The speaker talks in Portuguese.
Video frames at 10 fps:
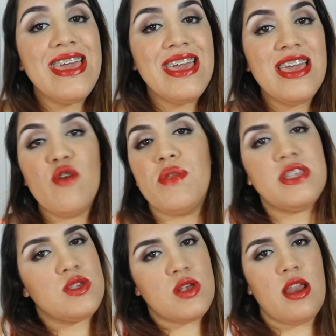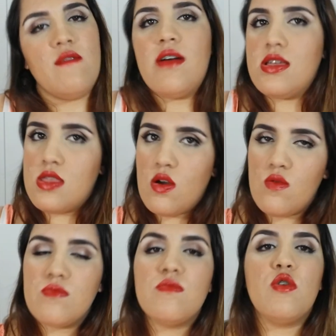e eu preciso gravar,
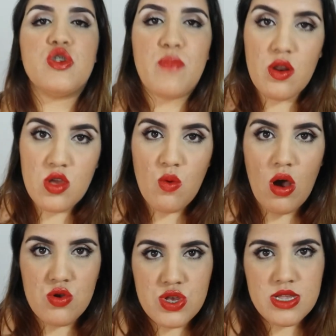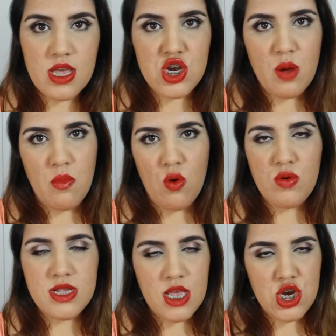então eu espero que o áudio esteja
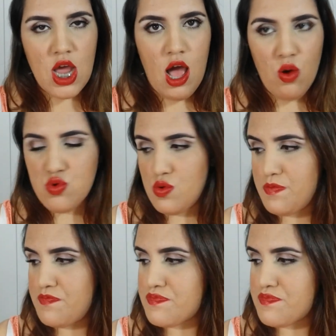bom, esteja alto.